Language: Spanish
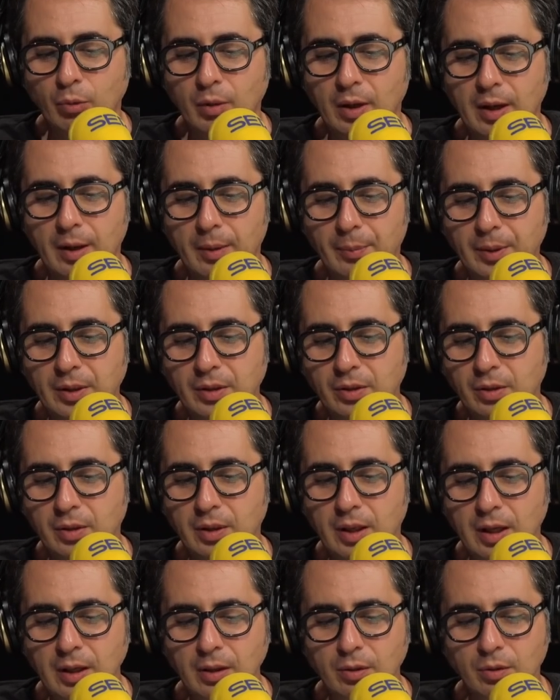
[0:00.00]
una
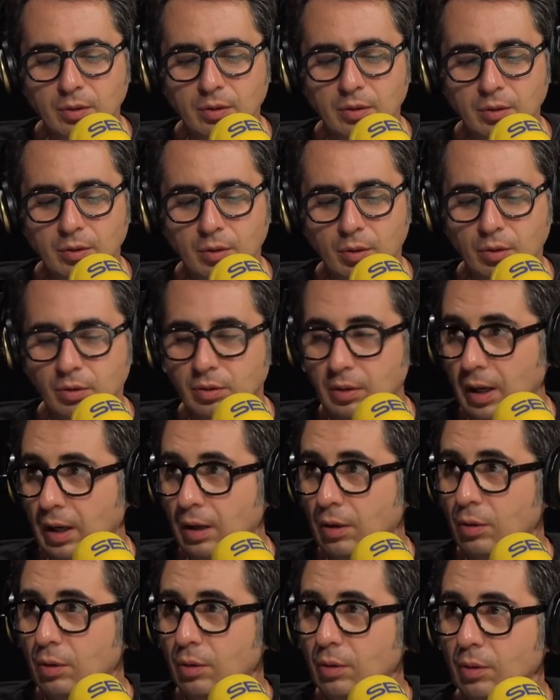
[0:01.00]
persona oh. nos,
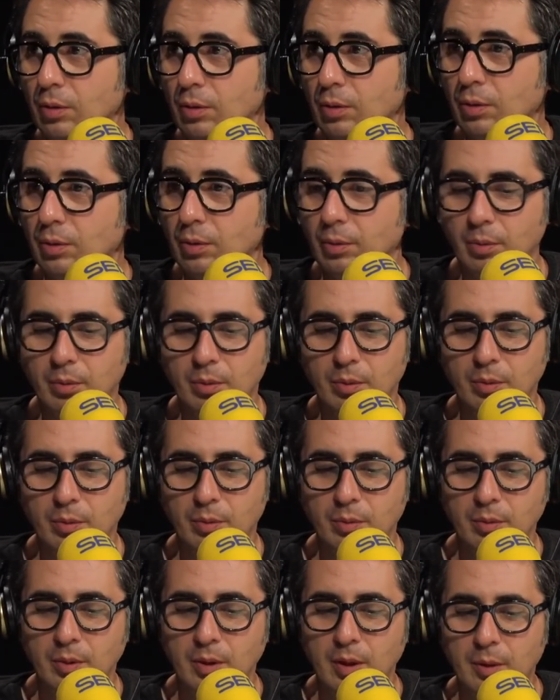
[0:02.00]

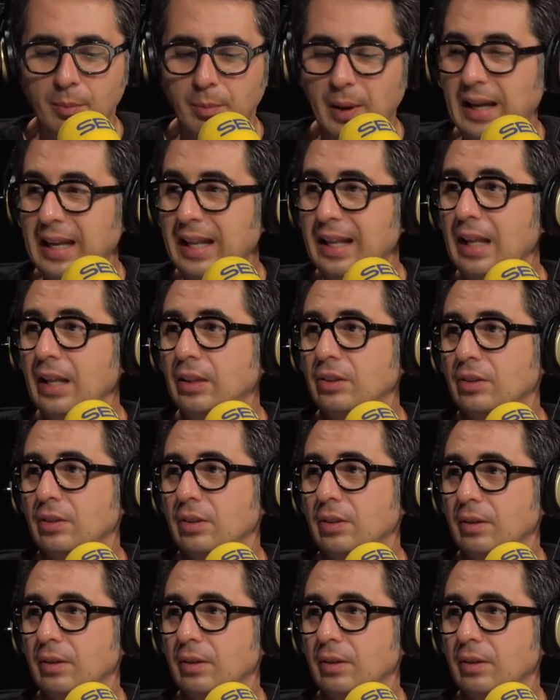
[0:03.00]
trajo panellets.